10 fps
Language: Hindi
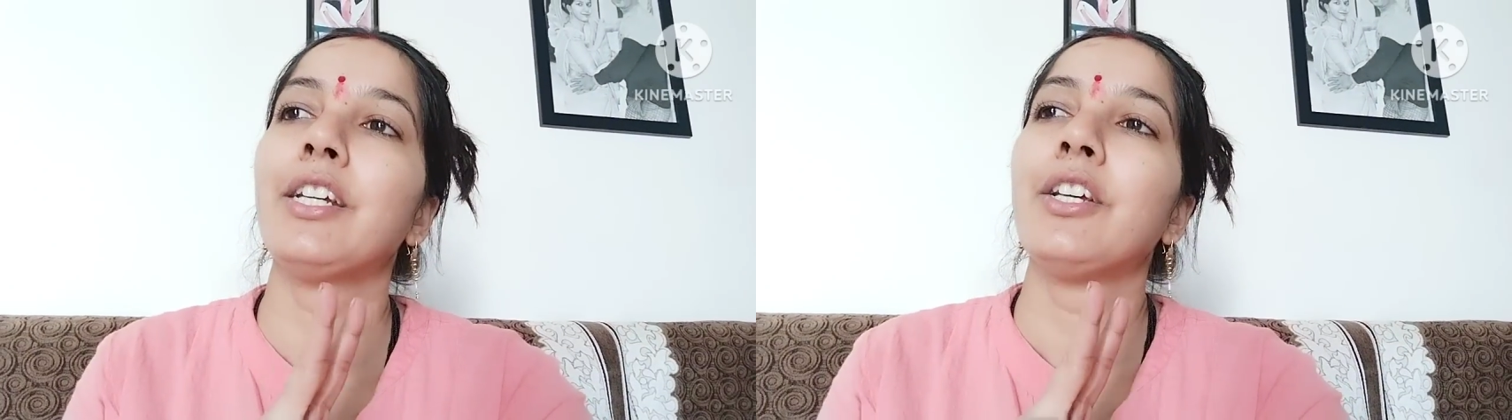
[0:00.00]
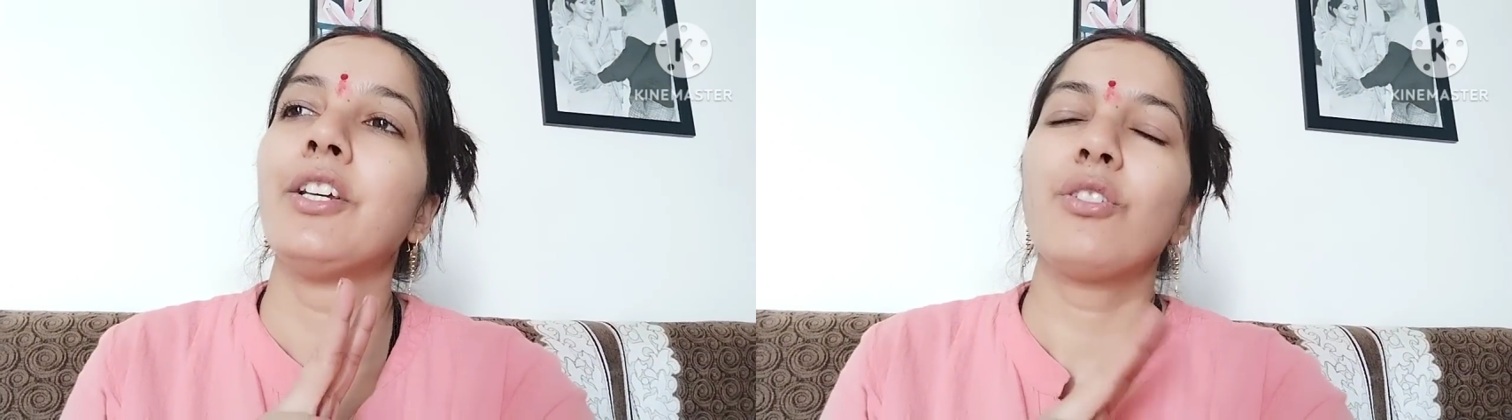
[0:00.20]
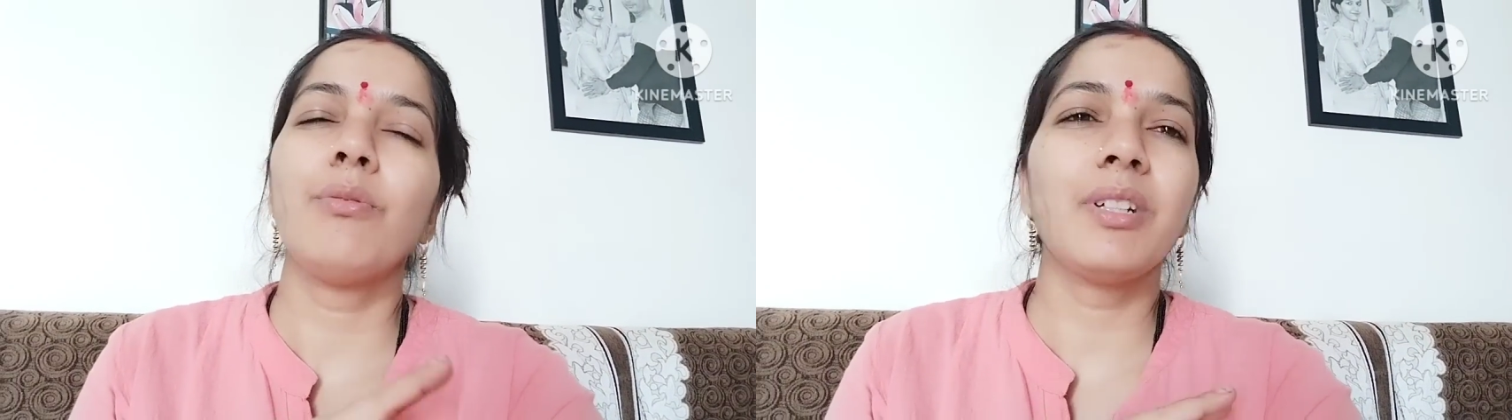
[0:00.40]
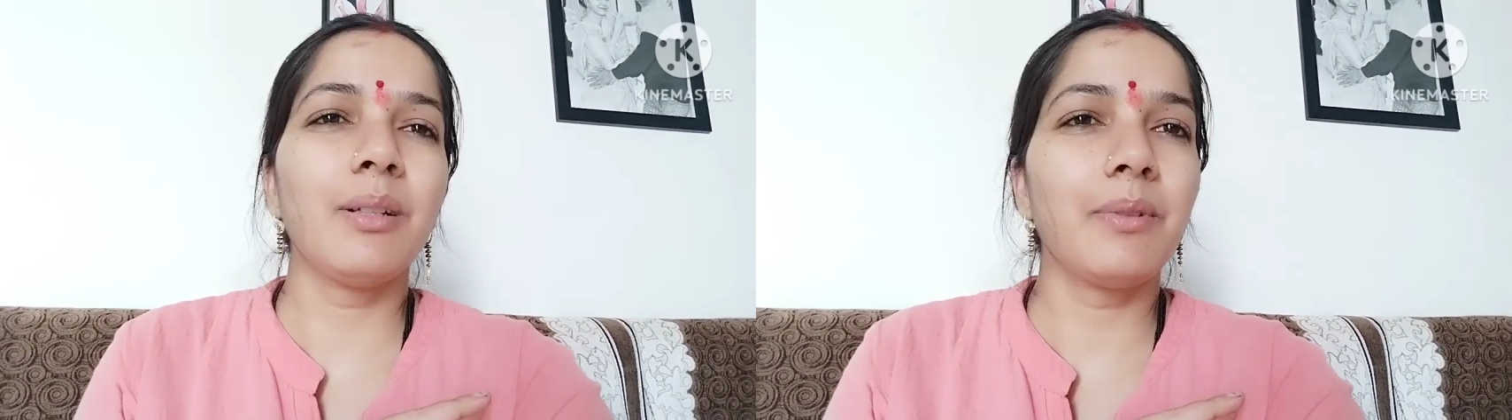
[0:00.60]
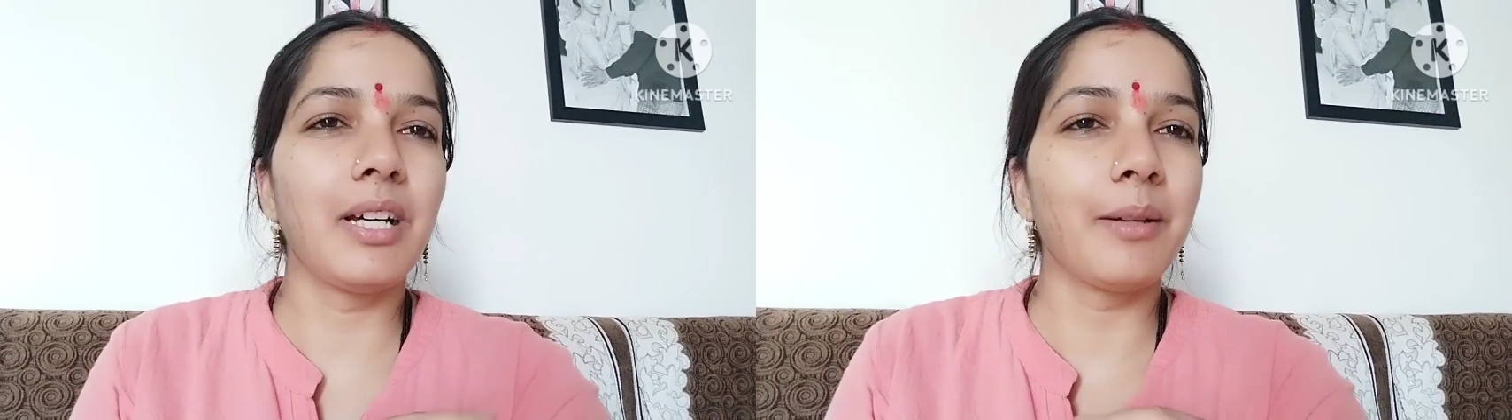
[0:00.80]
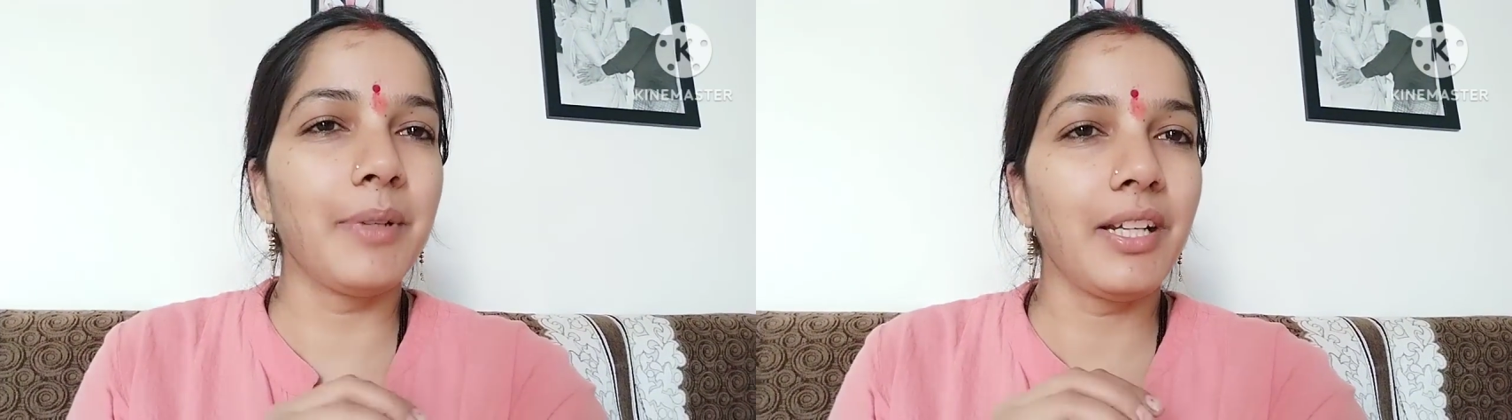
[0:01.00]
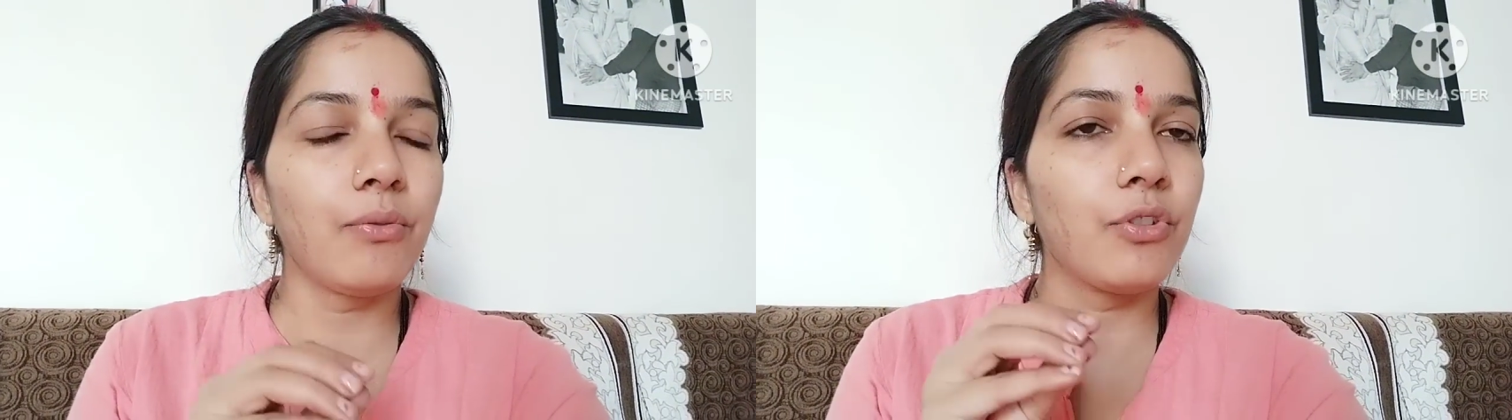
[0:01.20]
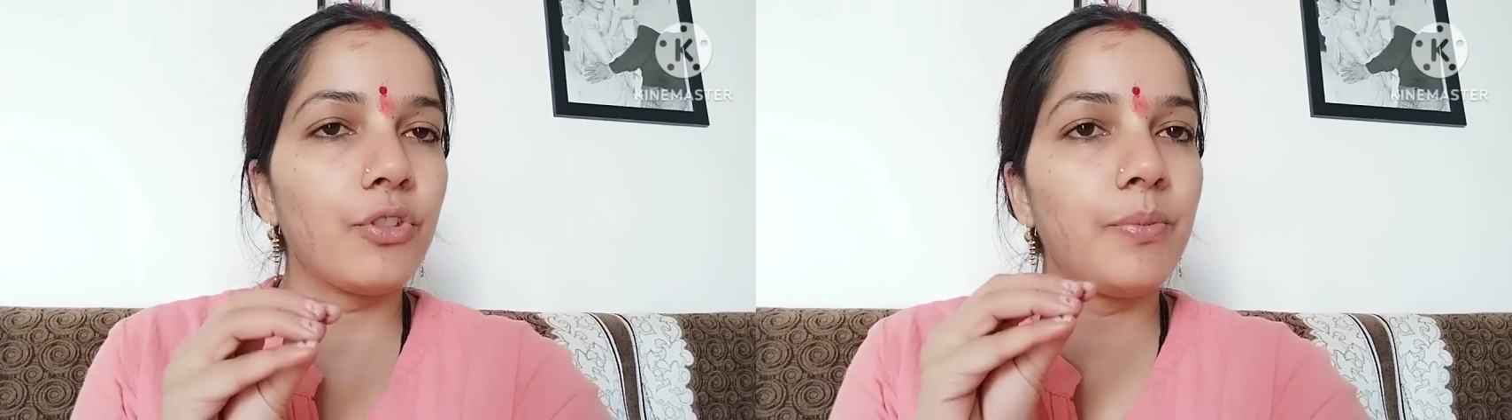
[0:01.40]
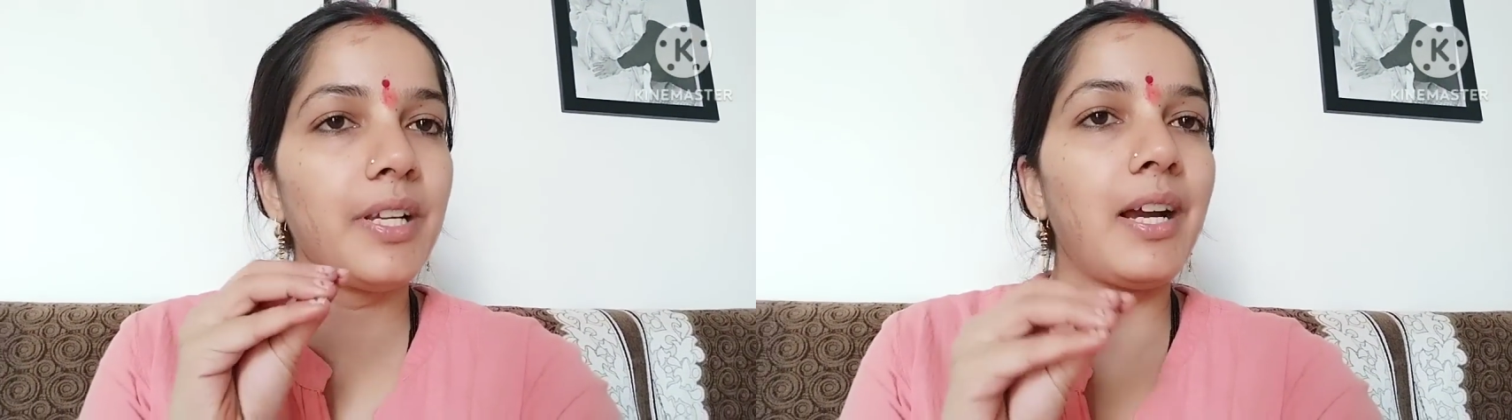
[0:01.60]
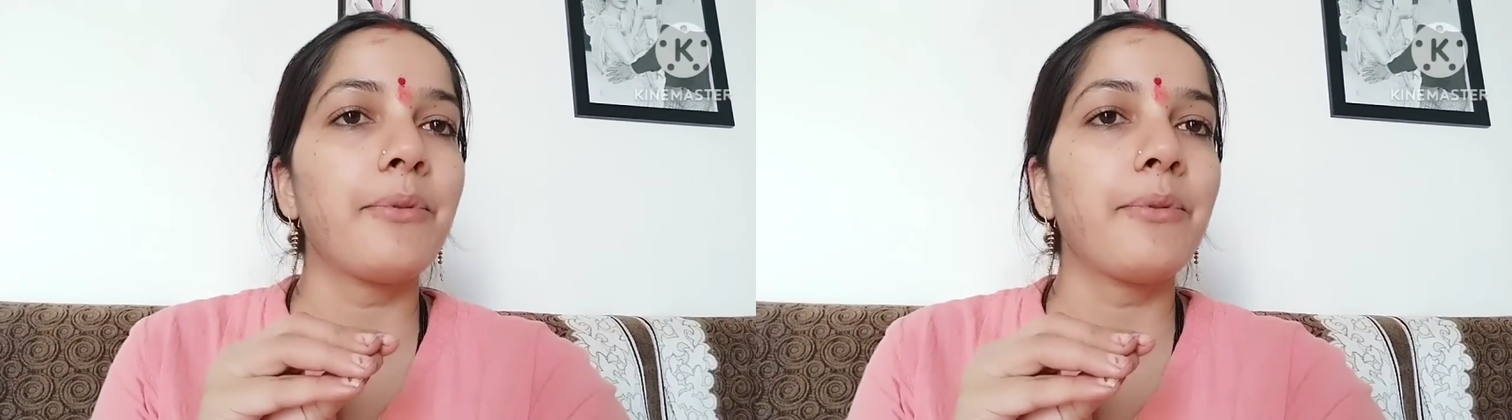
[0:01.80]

तो मतलब घर में ना कुछ भी आप